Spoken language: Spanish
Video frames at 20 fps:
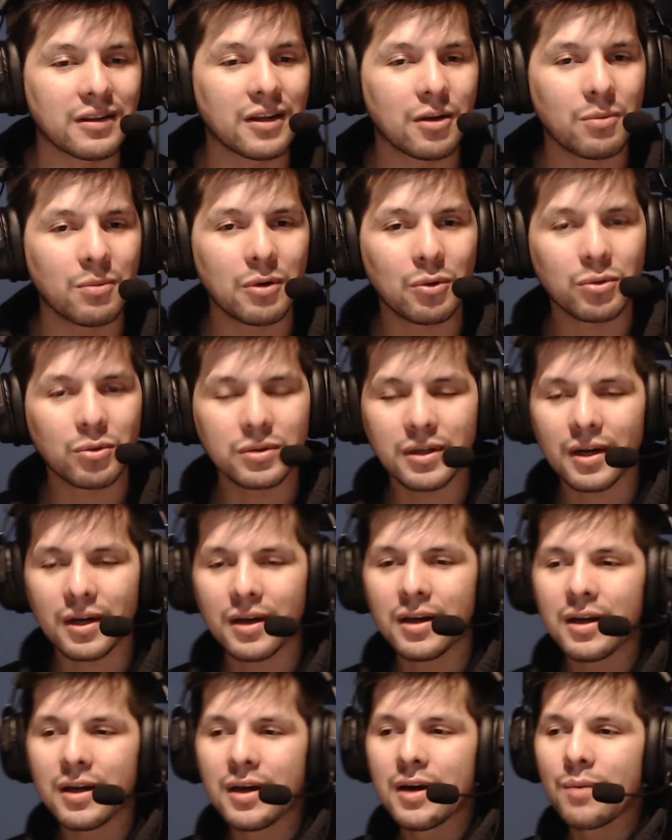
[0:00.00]
no me gusta.
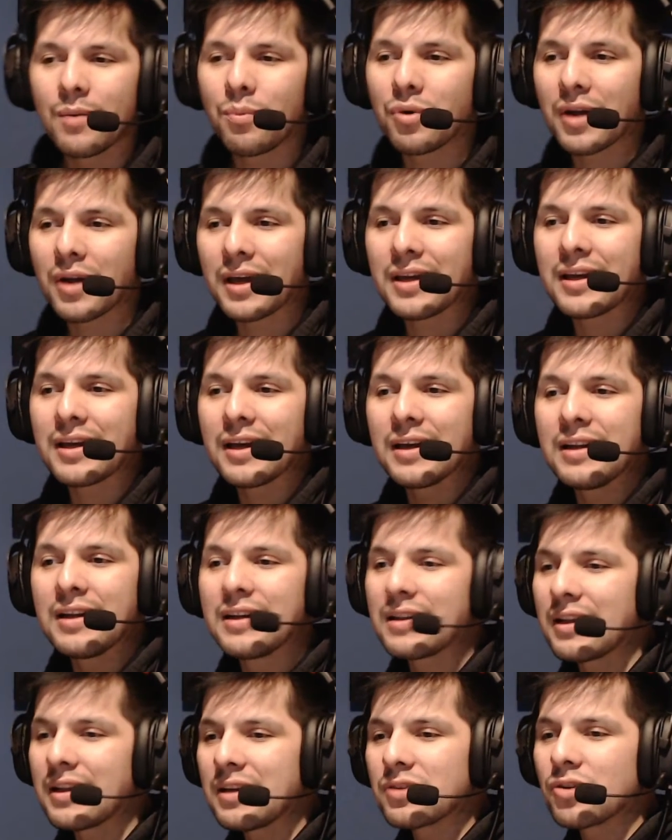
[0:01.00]
Por ahí le
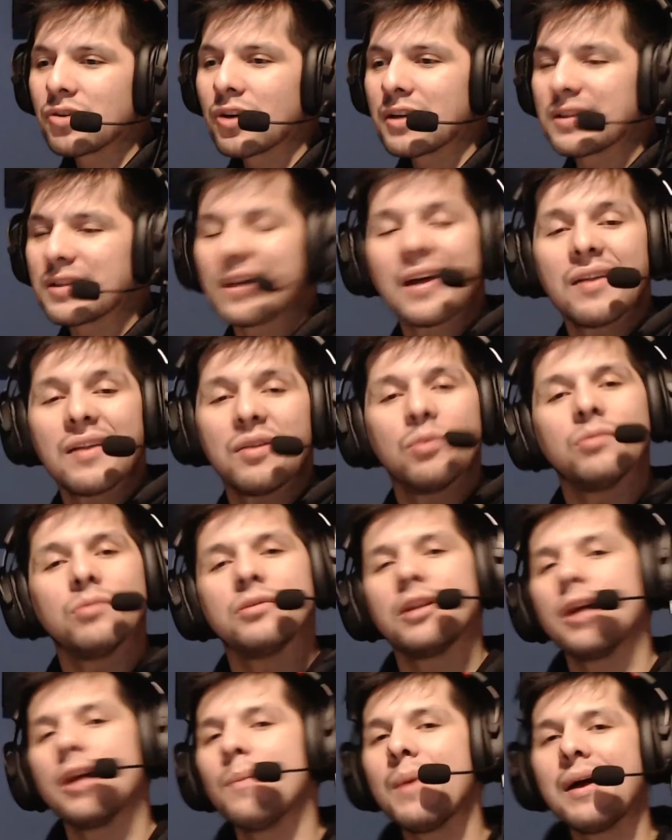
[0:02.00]
tenés, aunque sea de un
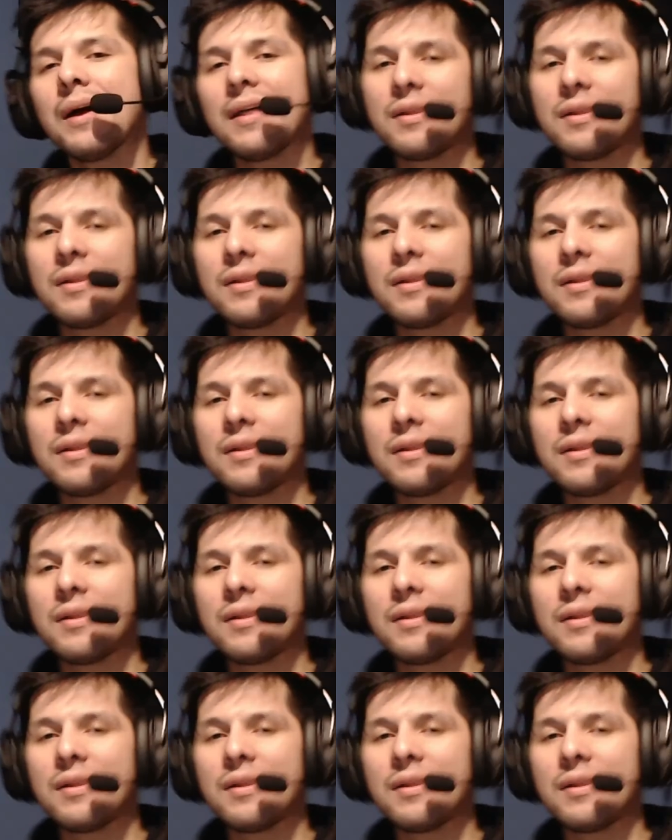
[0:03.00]
tema,